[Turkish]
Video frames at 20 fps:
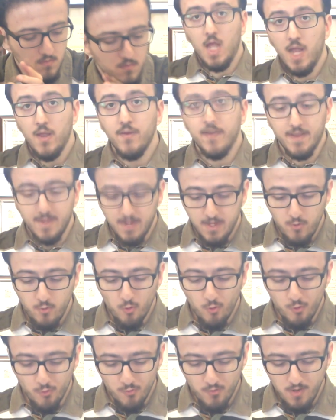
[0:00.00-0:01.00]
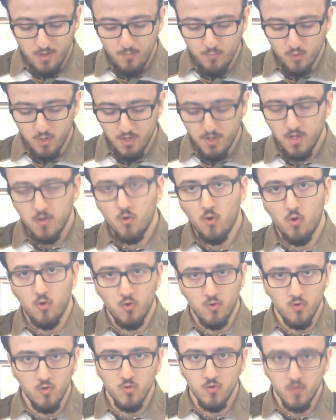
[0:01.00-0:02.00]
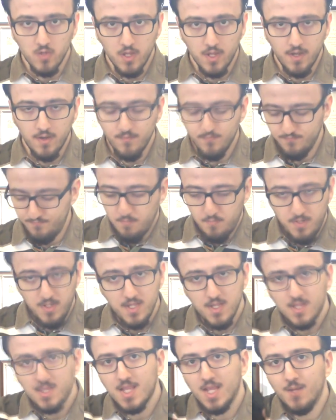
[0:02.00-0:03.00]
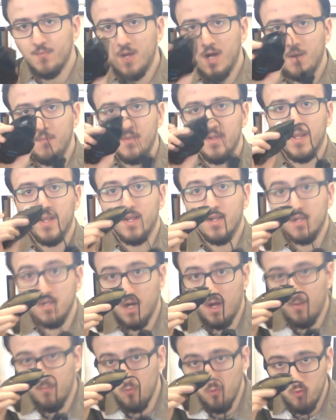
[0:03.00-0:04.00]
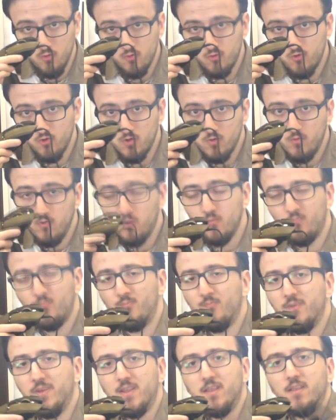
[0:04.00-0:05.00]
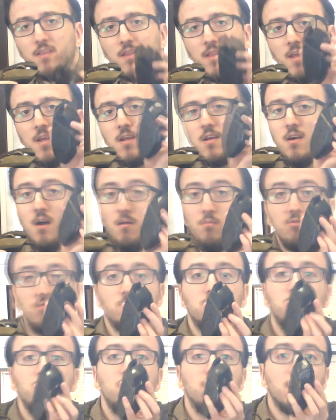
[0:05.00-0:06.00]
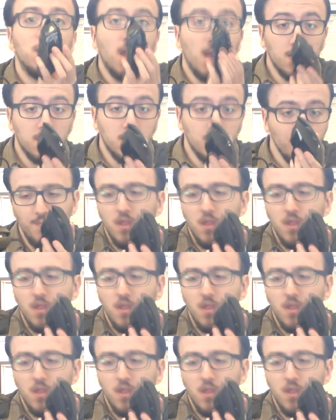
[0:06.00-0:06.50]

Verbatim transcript: Evet iki ürün de burada gördüğünüz üzere. Birisi tamamıyla kablolu sürümü, birisi de kablosuz light.